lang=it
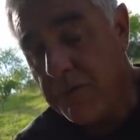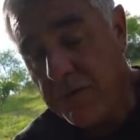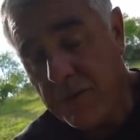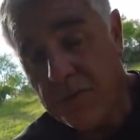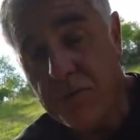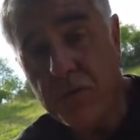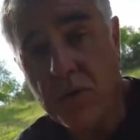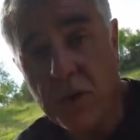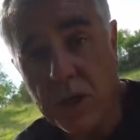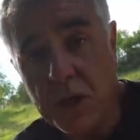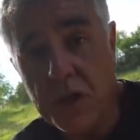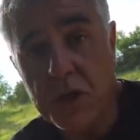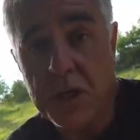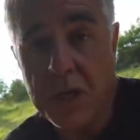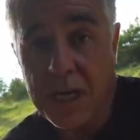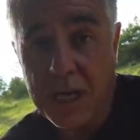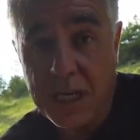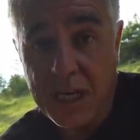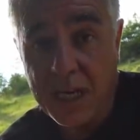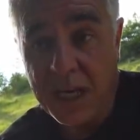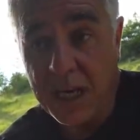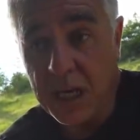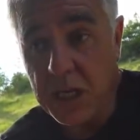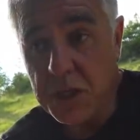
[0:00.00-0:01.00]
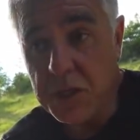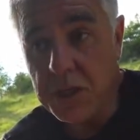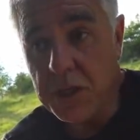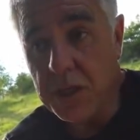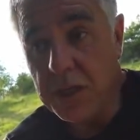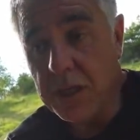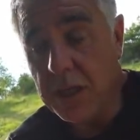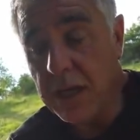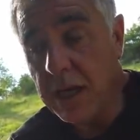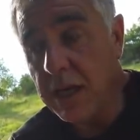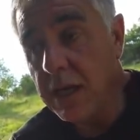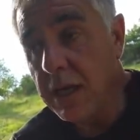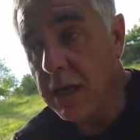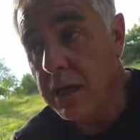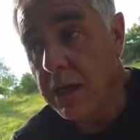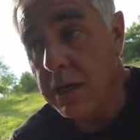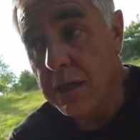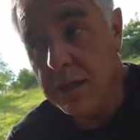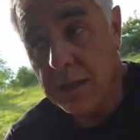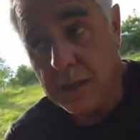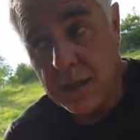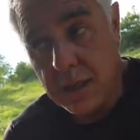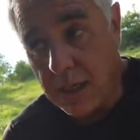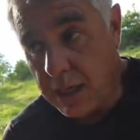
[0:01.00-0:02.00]
favorisce la crescita
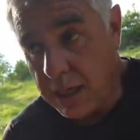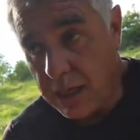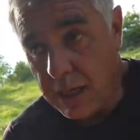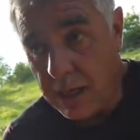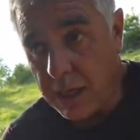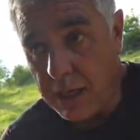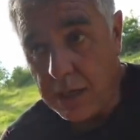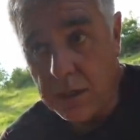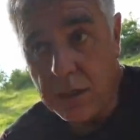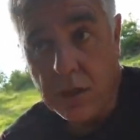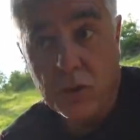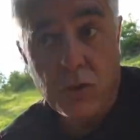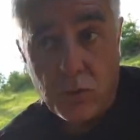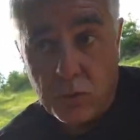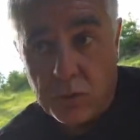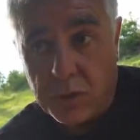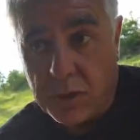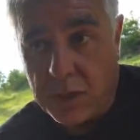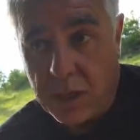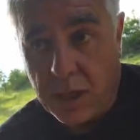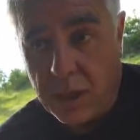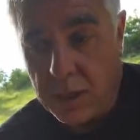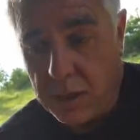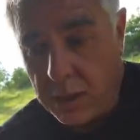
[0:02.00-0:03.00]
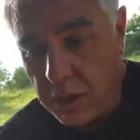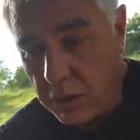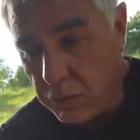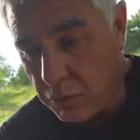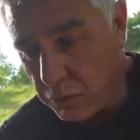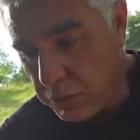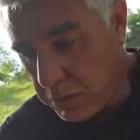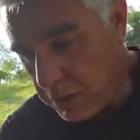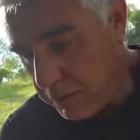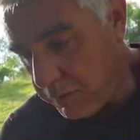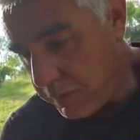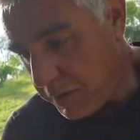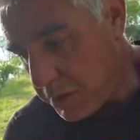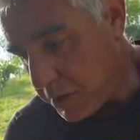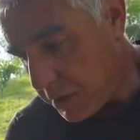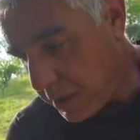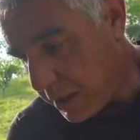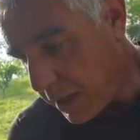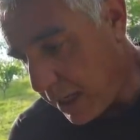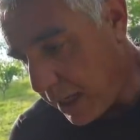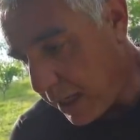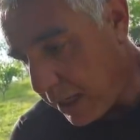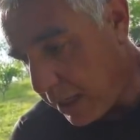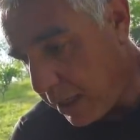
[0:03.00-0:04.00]
delle, di, tutte, di tutti i
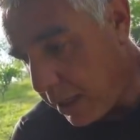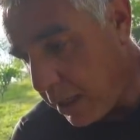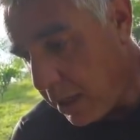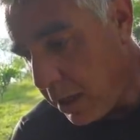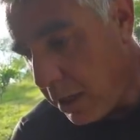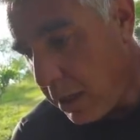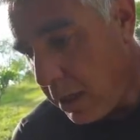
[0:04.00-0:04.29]
vegetali.